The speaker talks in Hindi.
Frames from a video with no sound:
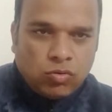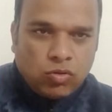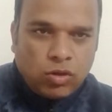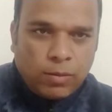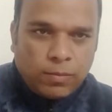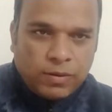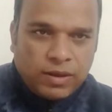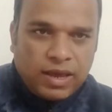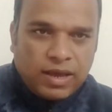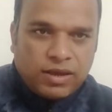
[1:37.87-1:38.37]
तो
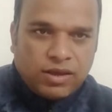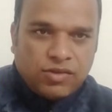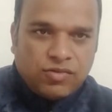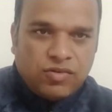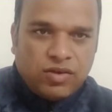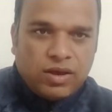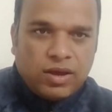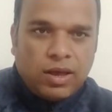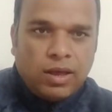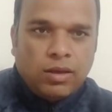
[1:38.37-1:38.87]
आप क्या
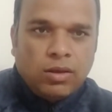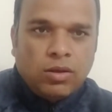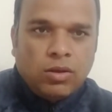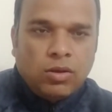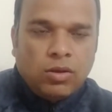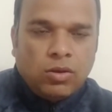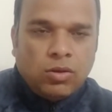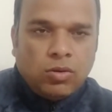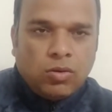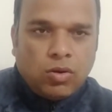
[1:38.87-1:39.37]
कीजिएगा
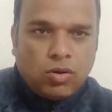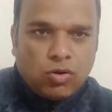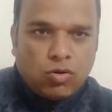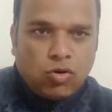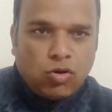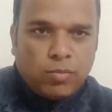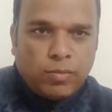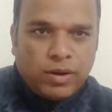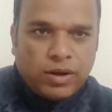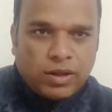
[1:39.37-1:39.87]
और
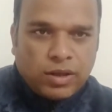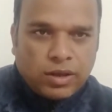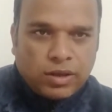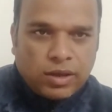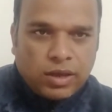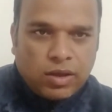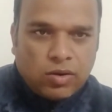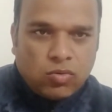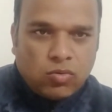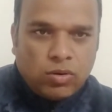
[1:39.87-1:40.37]
गवर्नमेंट का
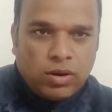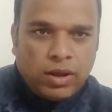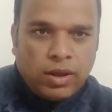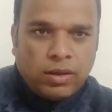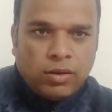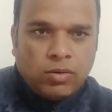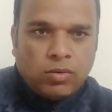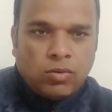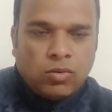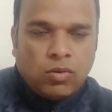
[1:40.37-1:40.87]
क्या रूल है
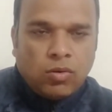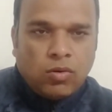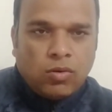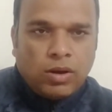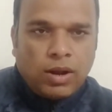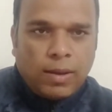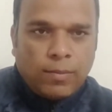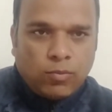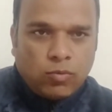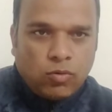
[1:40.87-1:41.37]

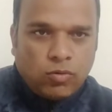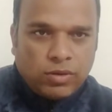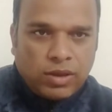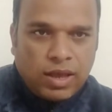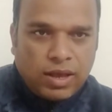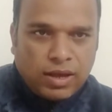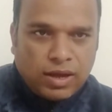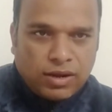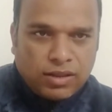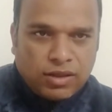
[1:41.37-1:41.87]
और आपको
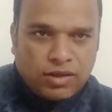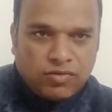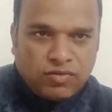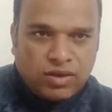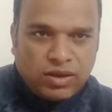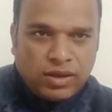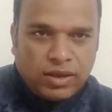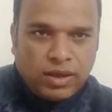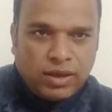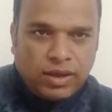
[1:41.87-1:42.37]
क्या करना
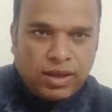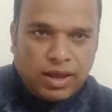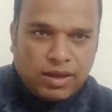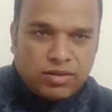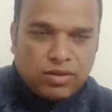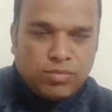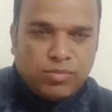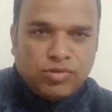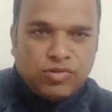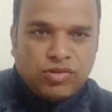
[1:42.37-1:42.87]
चाहिए
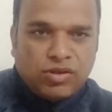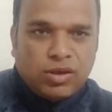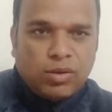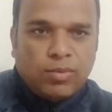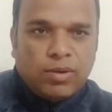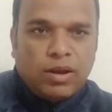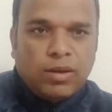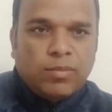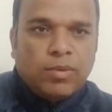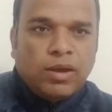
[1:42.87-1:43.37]
आज हम इसी के
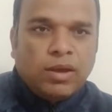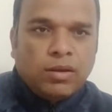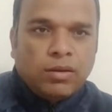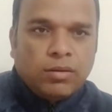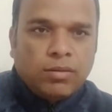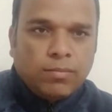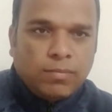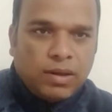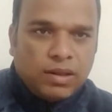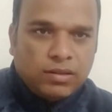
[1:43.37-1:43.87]
बारे में
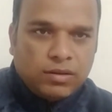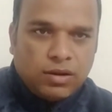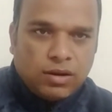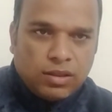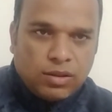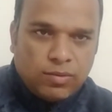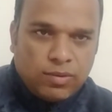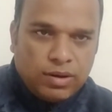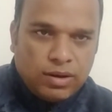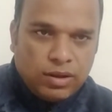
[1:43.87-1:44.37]
बात
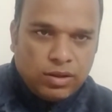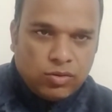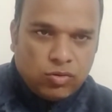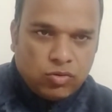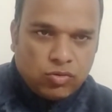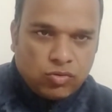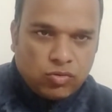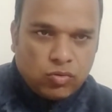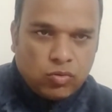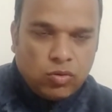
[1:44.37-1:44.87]
करने वाले हैं
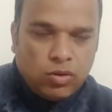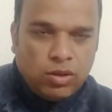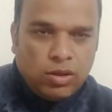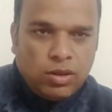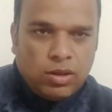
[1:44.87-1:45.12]
दोस्तों